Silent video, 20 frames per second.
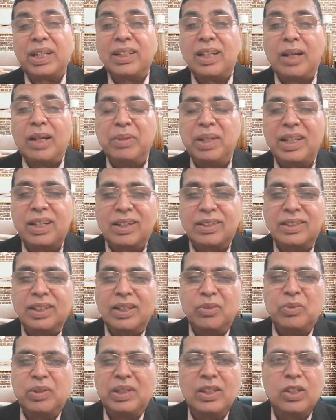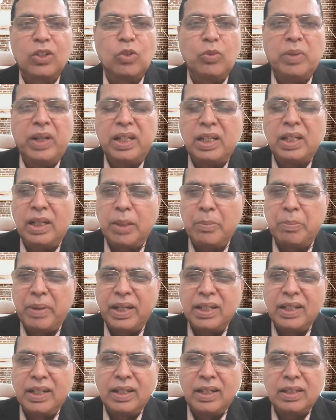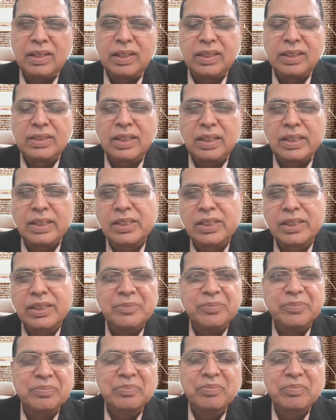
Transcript: मेरा नाम है कर्नल वीरेंद्र कुमार इंडिपेंडेंट नेशनलिस्ट